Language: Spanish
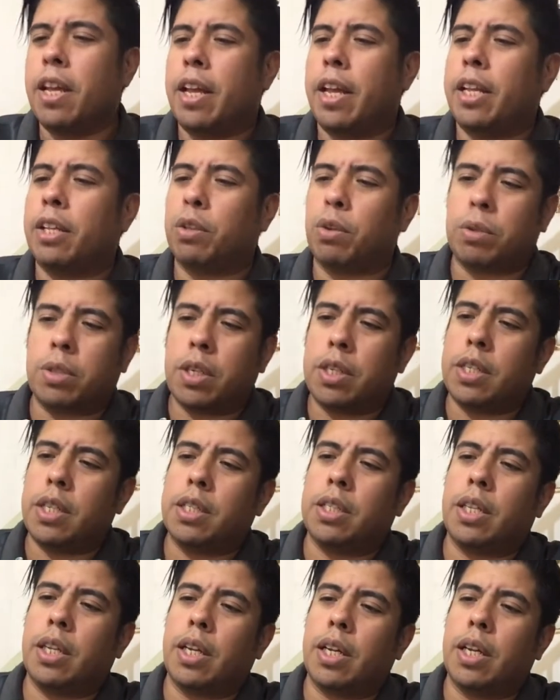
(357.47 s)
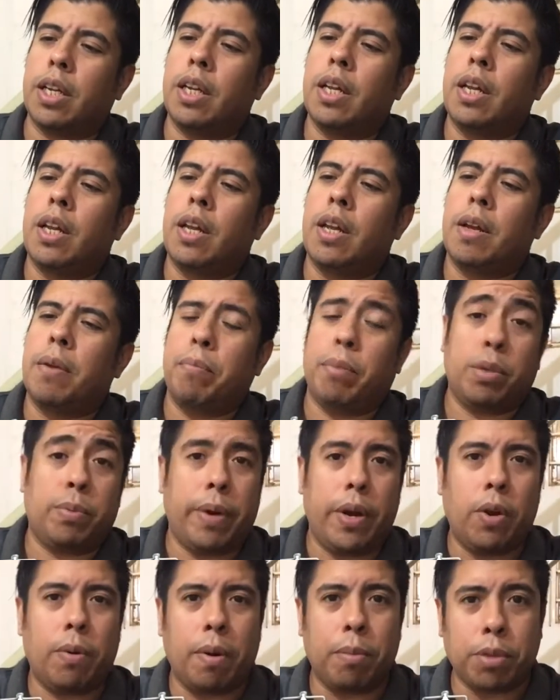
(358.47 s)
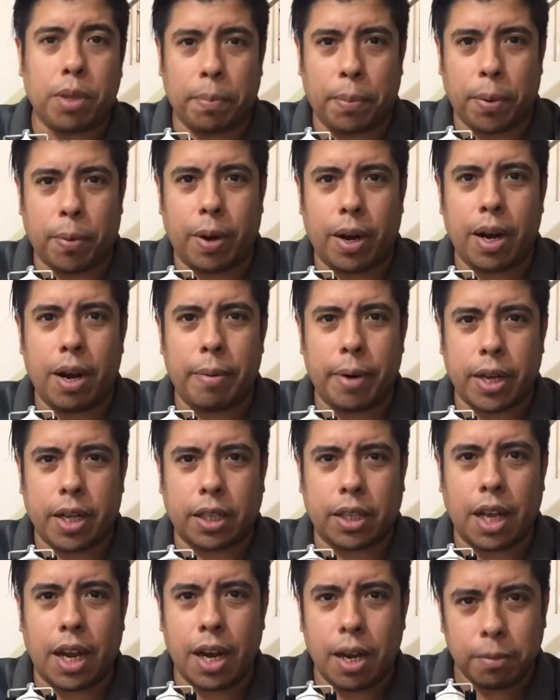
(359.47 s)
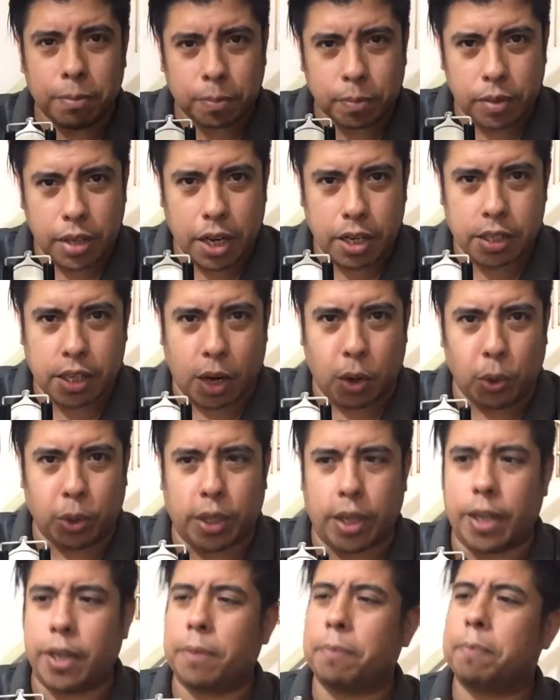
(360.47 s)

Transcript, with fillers: Entonces, este, pues bueno, vamos a probarla a ver qué tal. Salute.